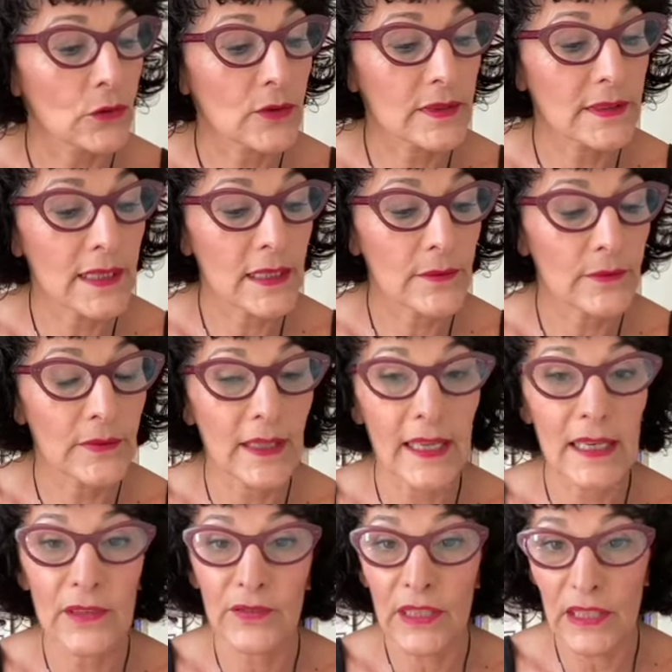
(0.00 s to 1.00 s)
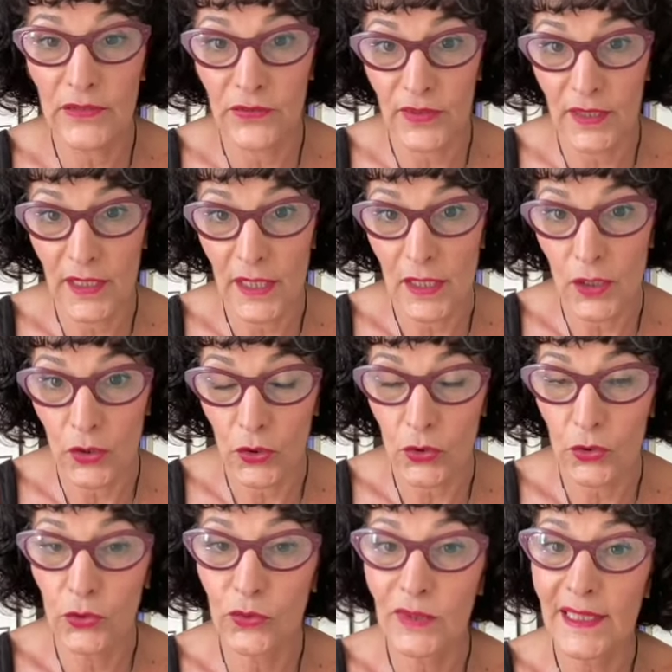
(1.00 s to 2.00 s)
Donc c'est d'aller vérifier
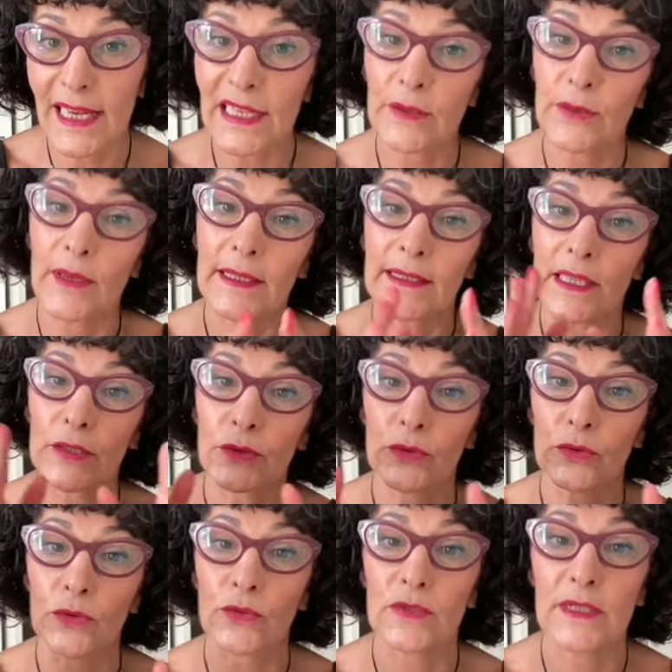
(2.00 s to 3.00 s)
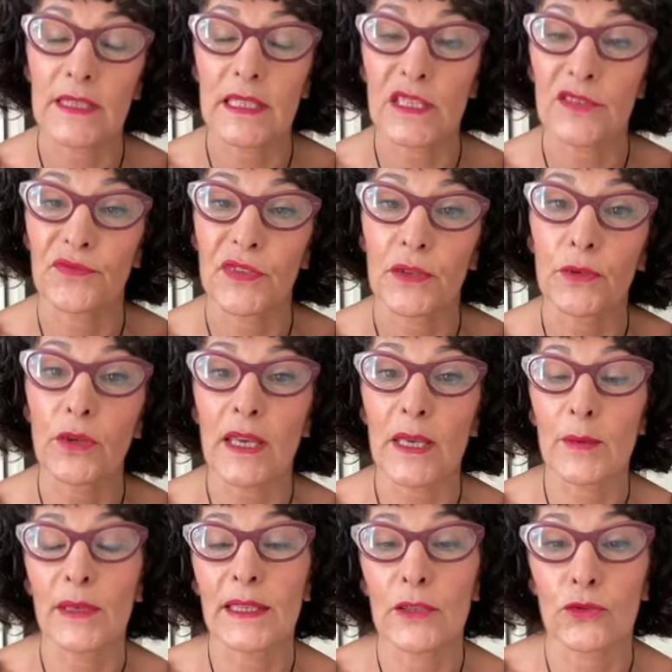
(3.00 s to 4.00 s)
que toute l'actualité sur ton site qui figure
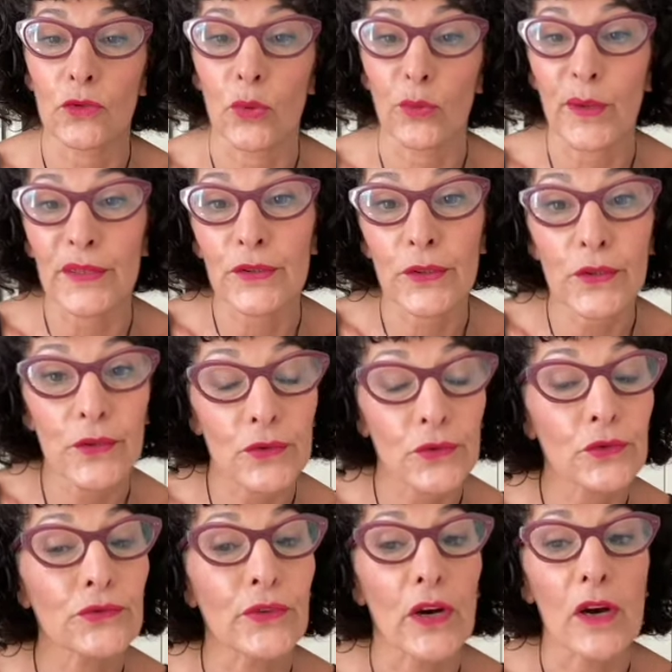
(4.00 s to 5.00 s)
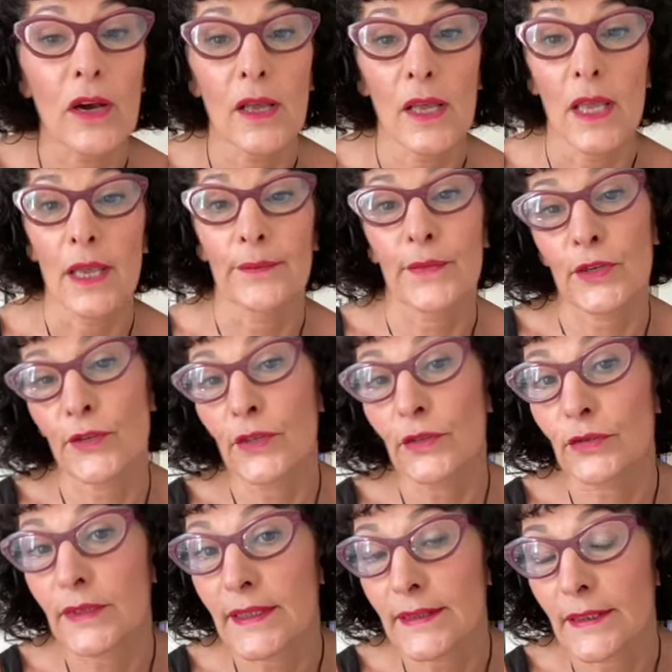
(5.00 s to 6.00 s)
est bien à jour. Parce que souvent, moi je vais
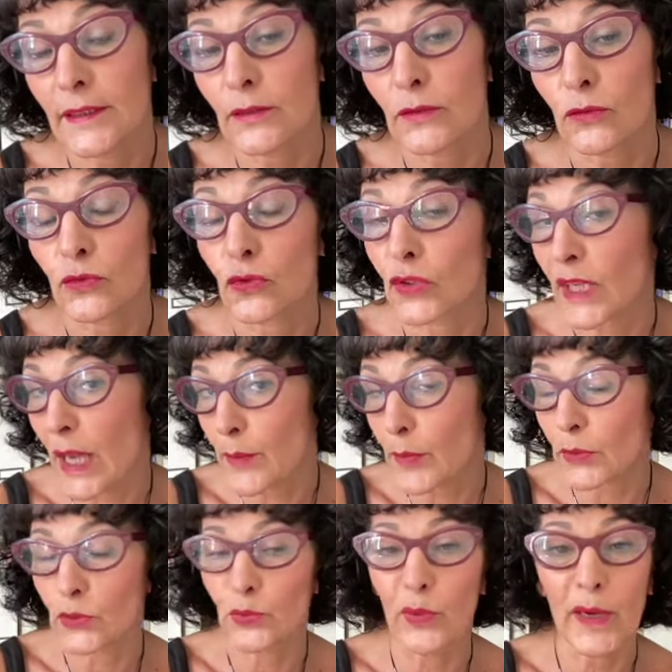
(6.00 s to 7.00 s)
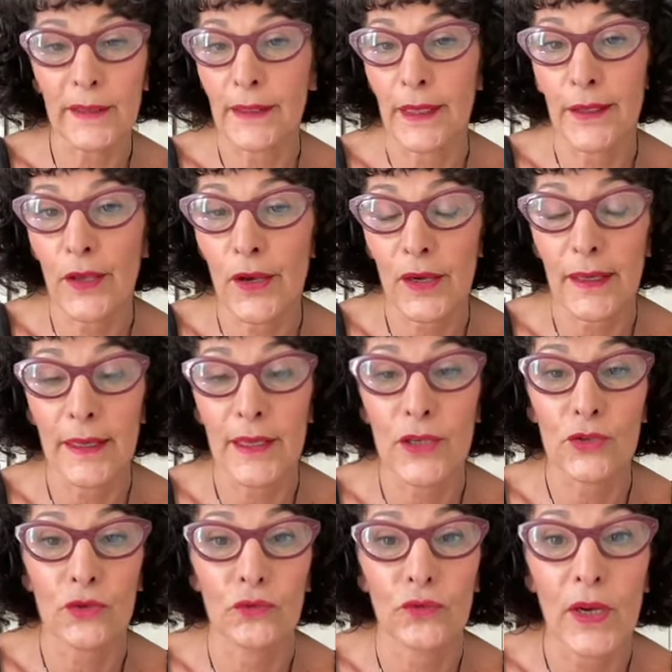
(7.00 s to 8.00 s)
sur des sites, de thérapeute ou pas d'ailleurs,
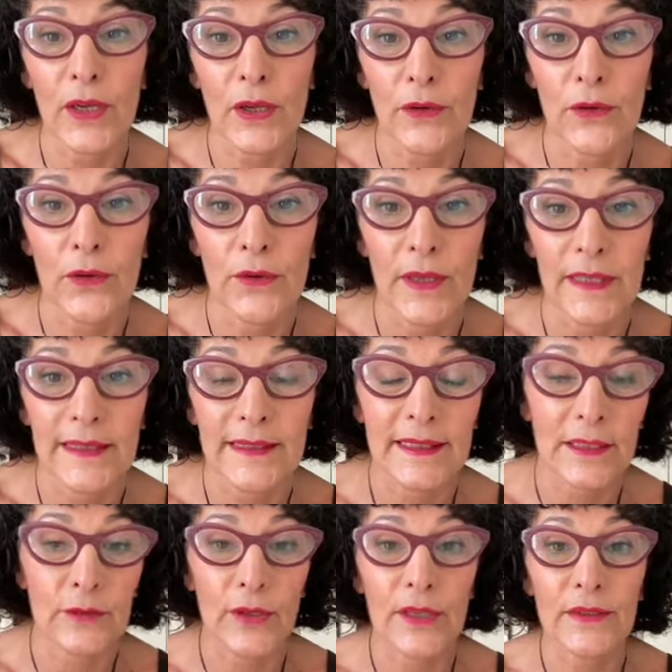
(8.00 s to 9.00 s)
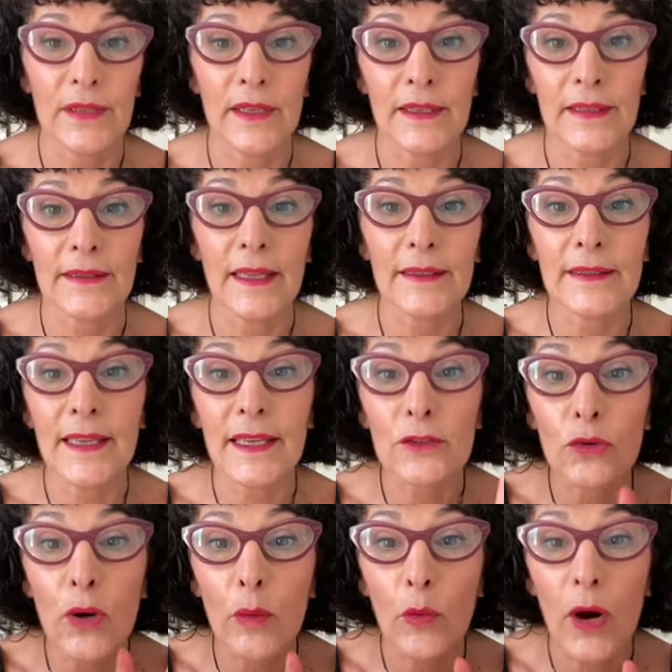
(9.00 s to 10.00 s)
et je vois qu'il y a des actualités qui datent d'il y a
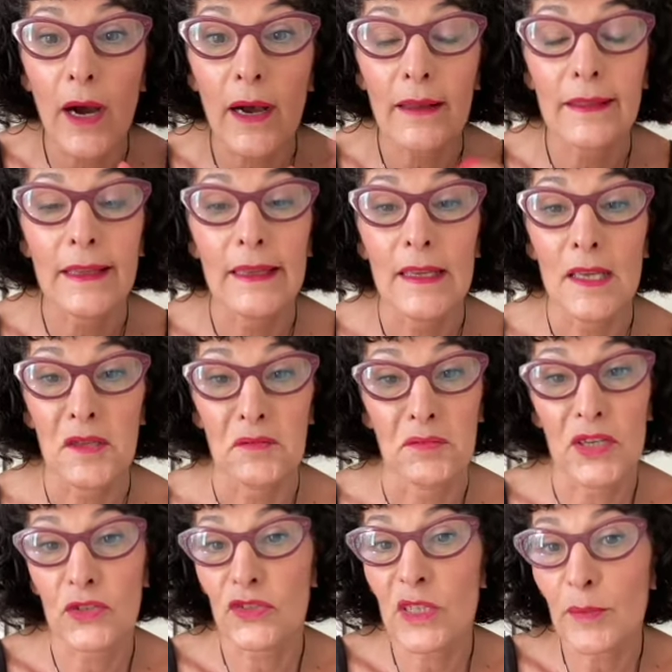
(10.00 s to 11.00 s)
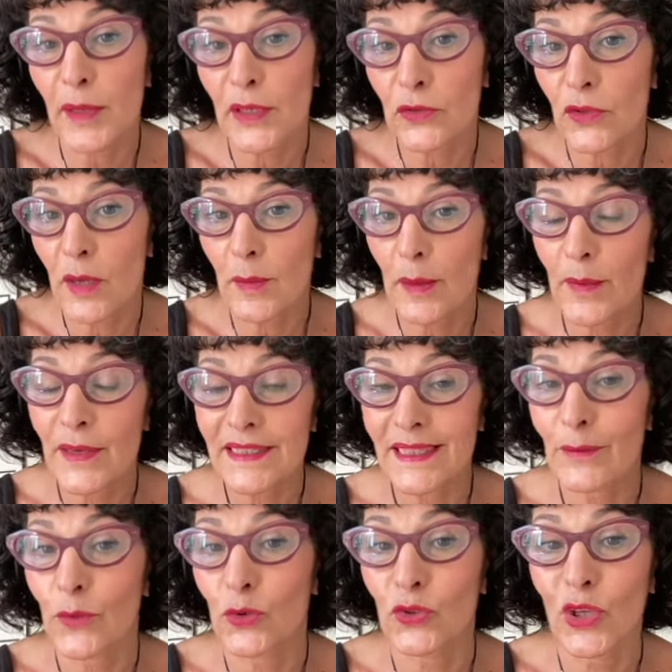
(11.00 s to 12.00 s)
trois mois. Je ben, je sais pas toi, mais moi
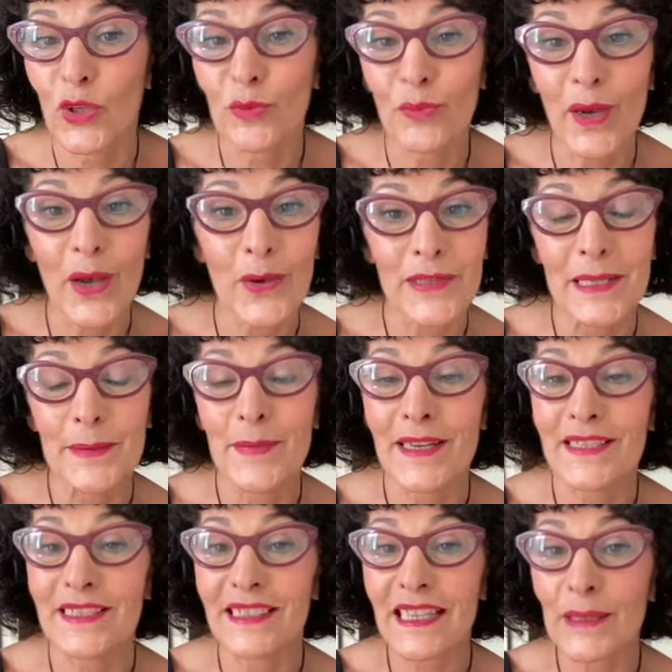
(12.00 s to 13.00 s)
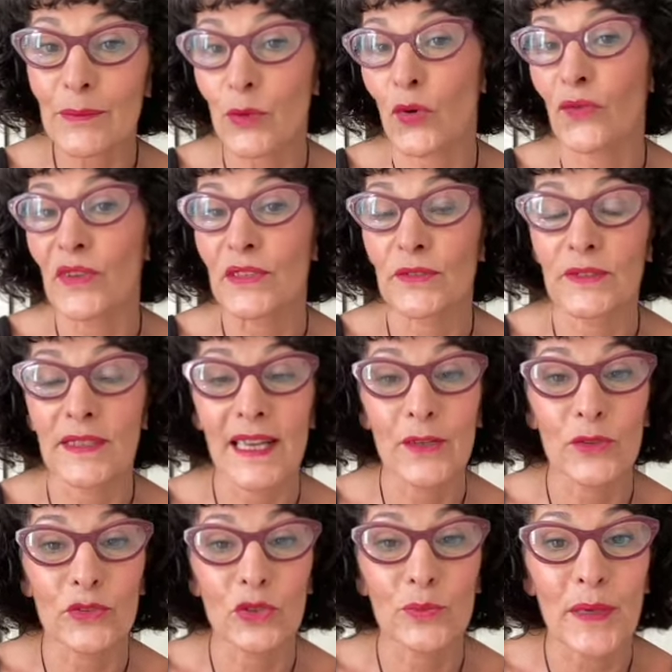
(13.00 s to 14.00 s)
ça me donne pas une image très
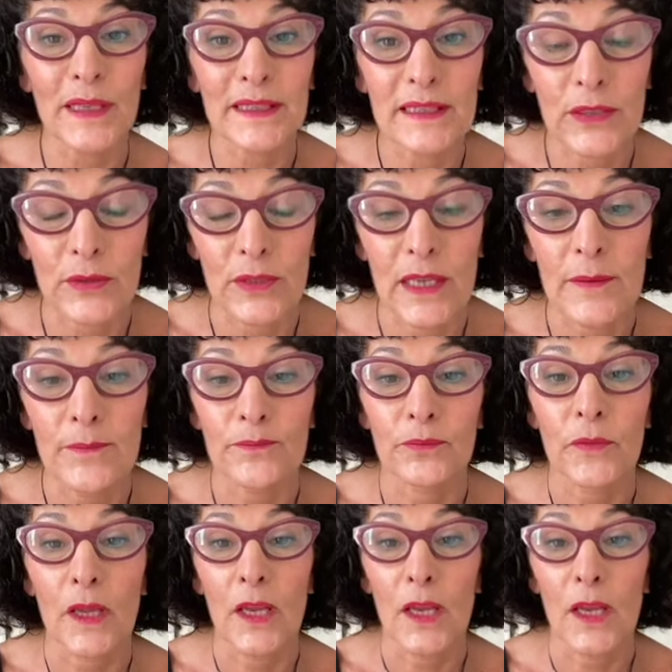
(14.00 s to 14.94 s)
professionnelle de ce particulier.